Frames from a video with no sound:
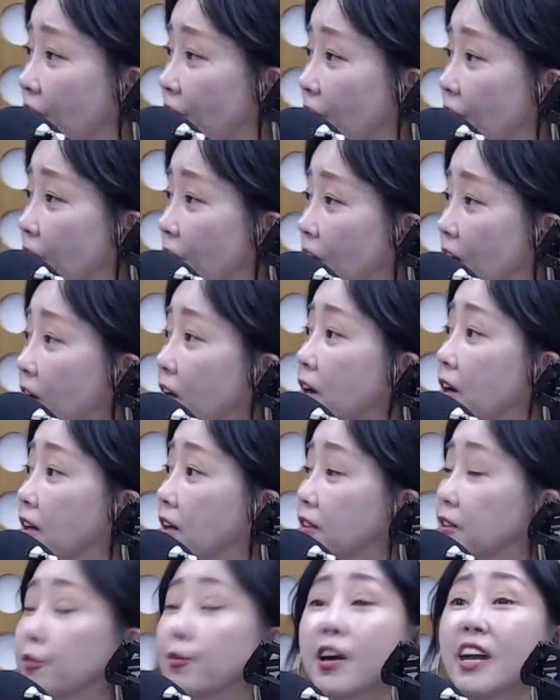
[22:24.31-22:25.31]
네.
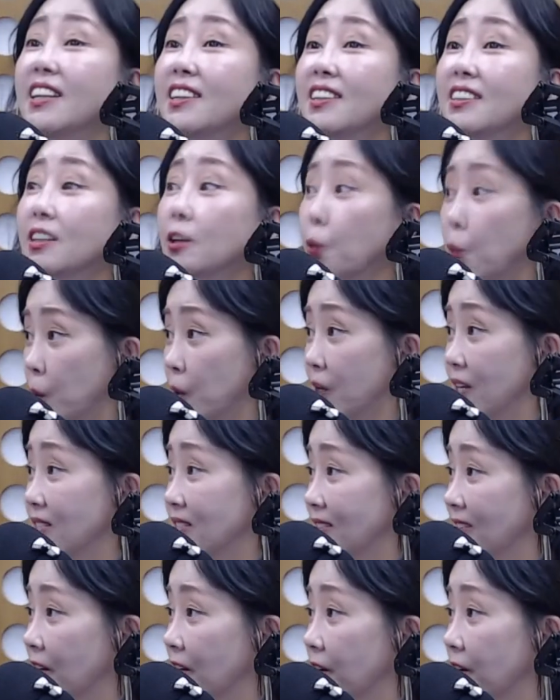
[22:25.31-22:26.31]
어 grilled oyster.